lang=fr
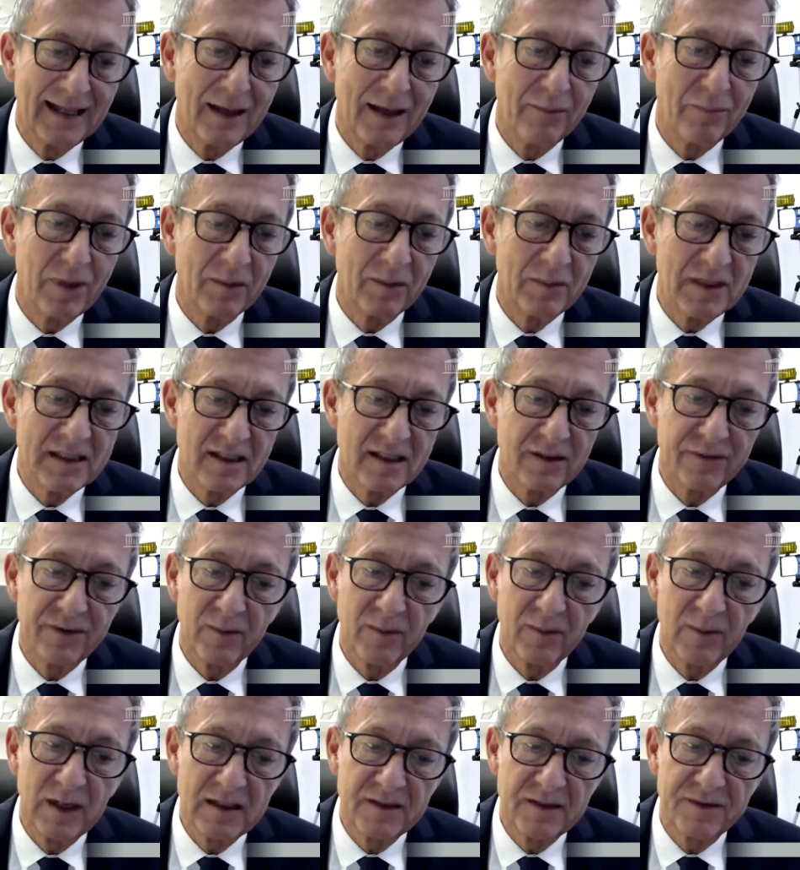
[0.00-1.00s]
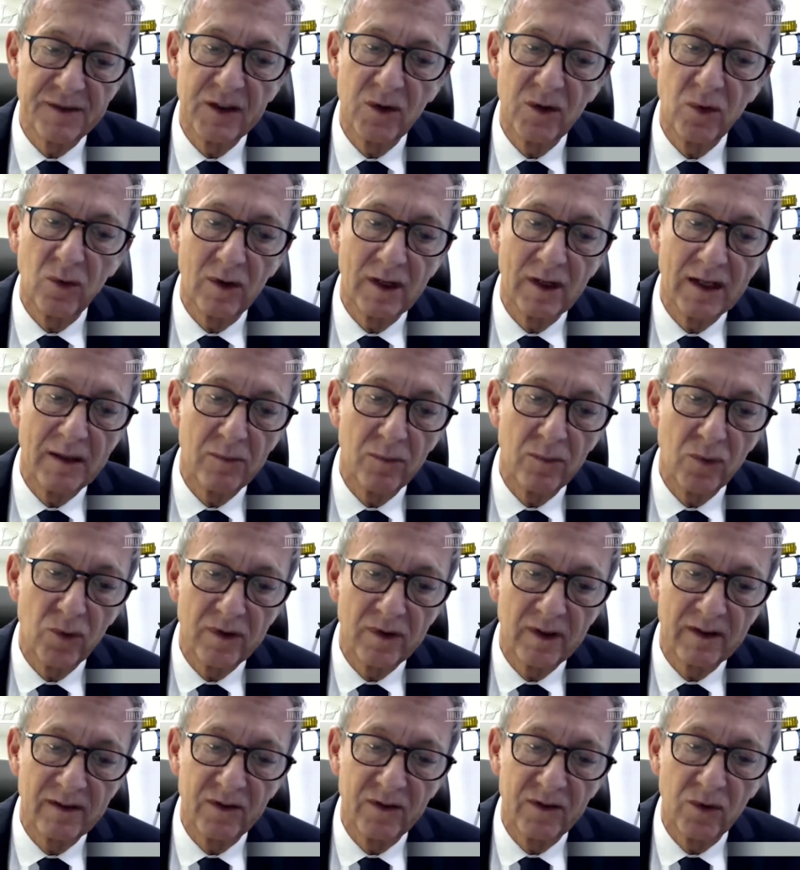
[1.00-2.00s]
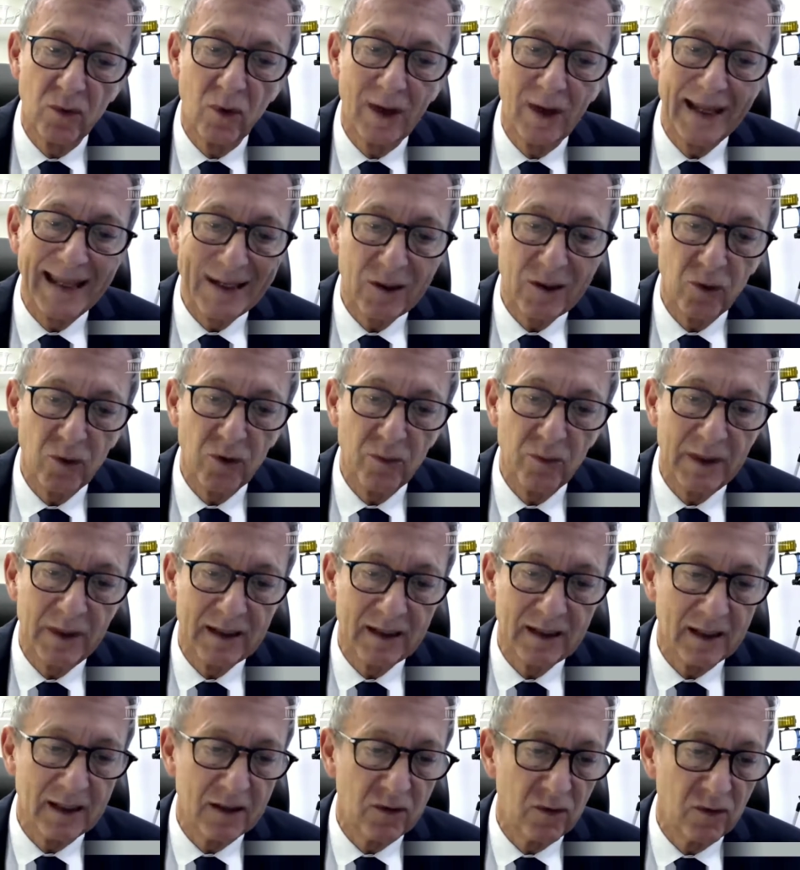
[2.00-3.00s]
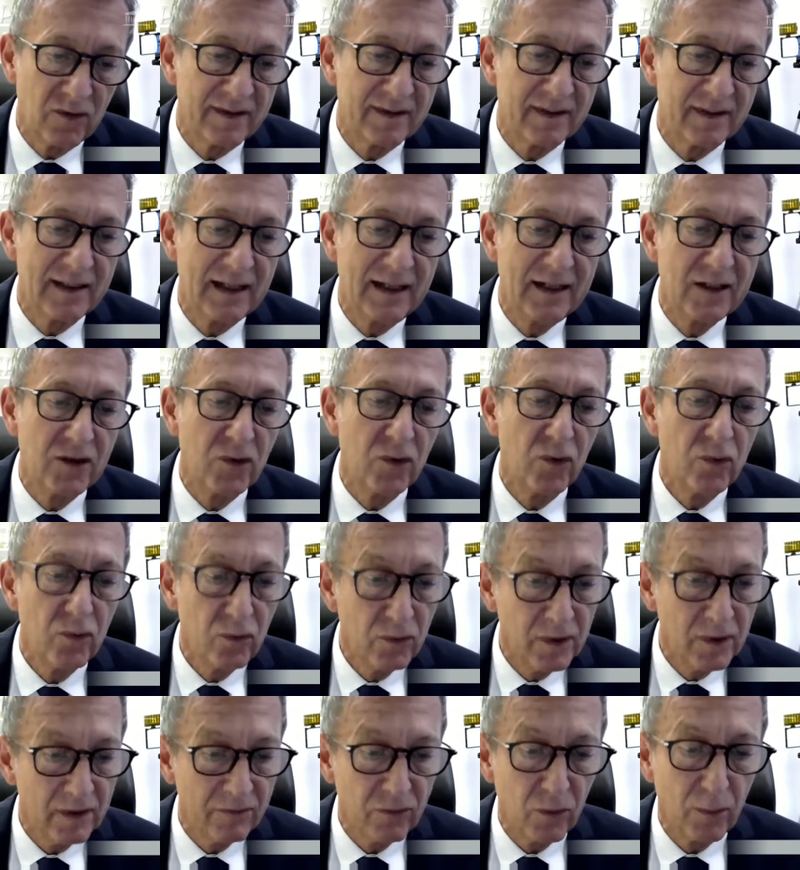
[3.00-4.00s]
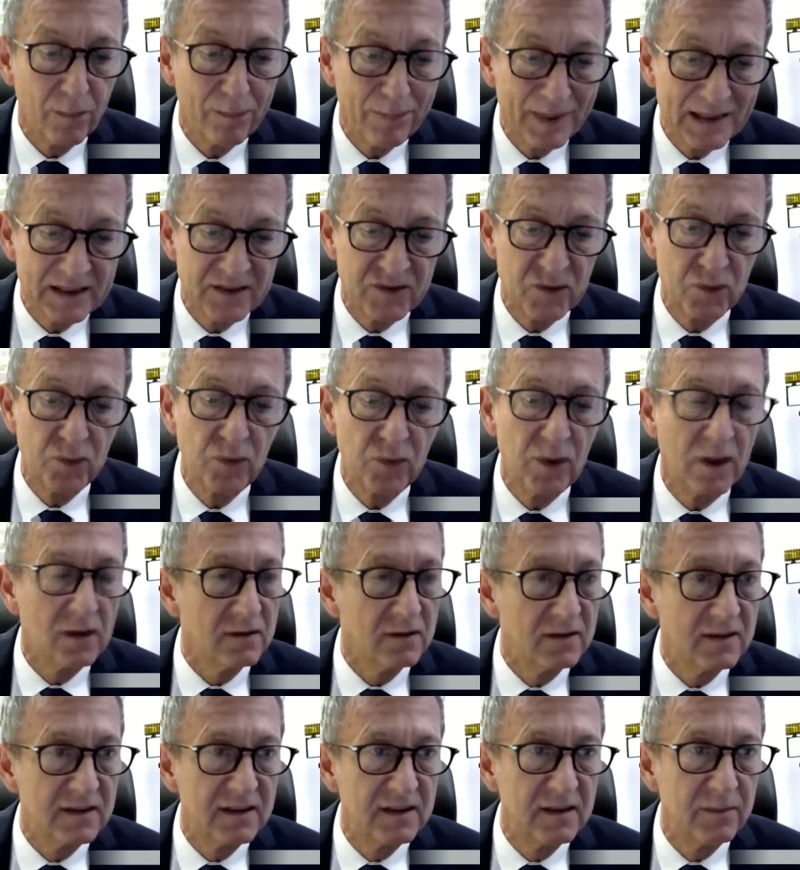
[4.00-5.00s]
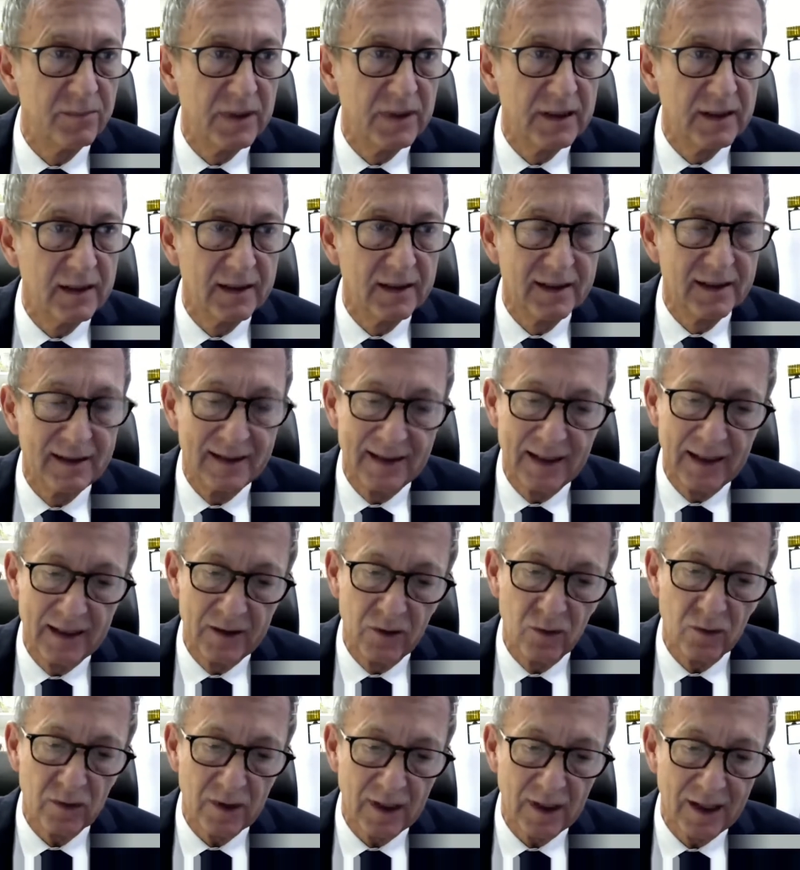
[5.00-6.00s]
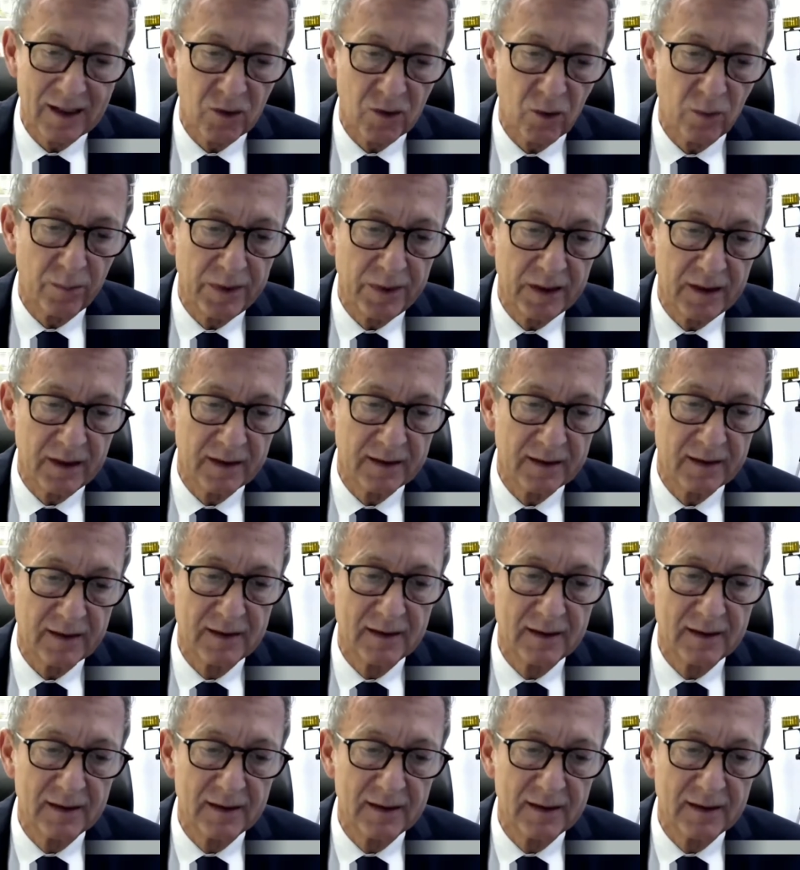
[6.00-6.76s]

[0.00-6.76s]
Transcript: Parmi ces faiblesses figurent les mutations économiques et industrielles que nous n'avons pas su anticiper et donc accompagner.